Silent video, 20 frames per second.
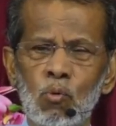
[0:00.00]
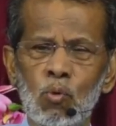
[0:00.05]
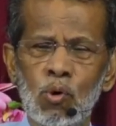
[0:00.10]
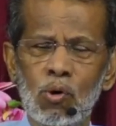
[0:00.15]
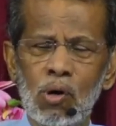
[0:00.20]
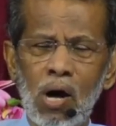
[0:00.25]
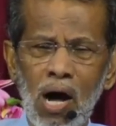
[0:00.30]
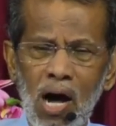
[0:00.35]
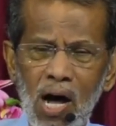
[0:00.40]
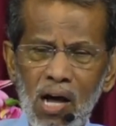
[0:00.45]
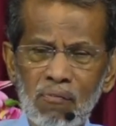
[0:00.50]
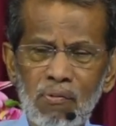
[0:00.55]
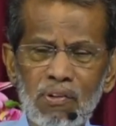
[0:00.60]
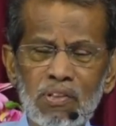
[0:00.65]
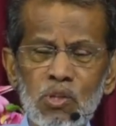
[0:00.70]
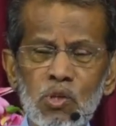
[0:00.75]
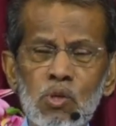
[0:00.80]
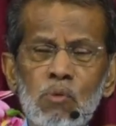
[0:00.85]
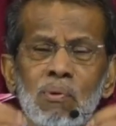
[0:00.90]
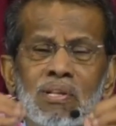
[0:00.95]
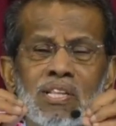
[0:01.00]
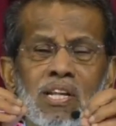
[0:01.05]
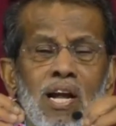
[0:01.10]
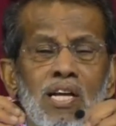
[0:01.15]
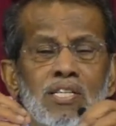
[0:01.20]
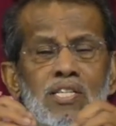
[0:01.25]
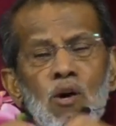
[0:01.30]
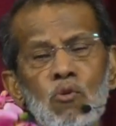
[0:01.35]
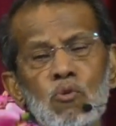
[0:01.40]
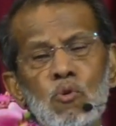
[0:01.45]
ஒரு ஆர்வத்தையும் அந்த
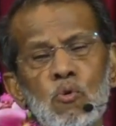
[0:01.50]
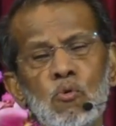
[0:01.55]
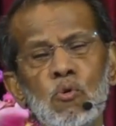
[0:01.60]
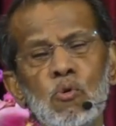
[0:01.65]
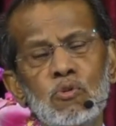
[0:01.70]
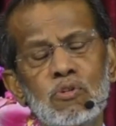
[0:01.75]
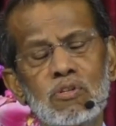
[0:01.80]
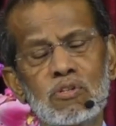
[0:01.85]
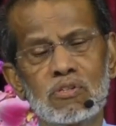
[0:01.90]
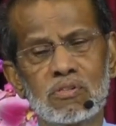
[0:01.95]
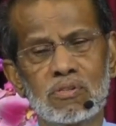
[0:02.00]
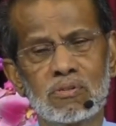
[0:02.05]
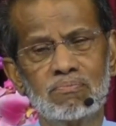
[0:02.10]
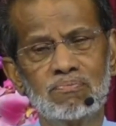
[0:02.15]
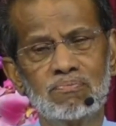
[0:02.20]
ராஜாவுக்கு கொடுத்தது